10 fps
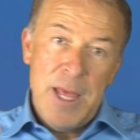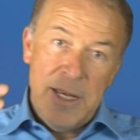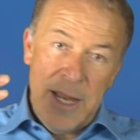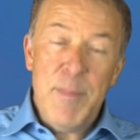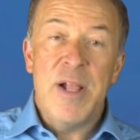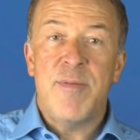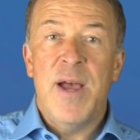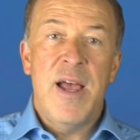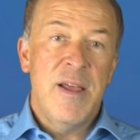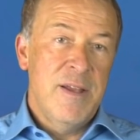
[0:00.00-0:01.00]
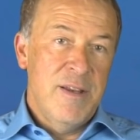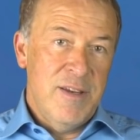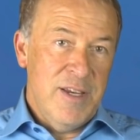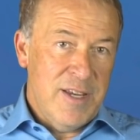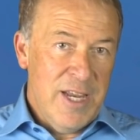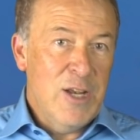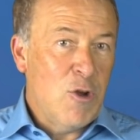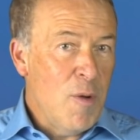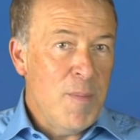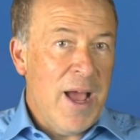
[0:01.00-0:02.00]
Damals war die
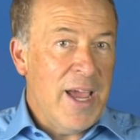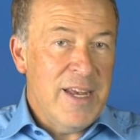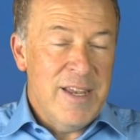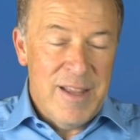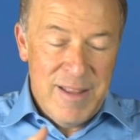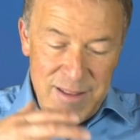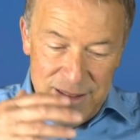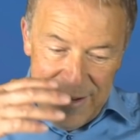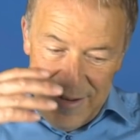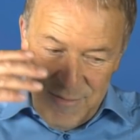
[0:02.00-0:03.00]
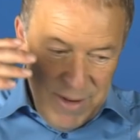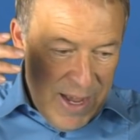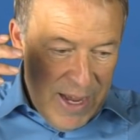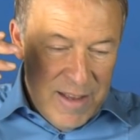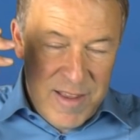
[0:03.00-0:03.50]
Telekom ein, ja, ein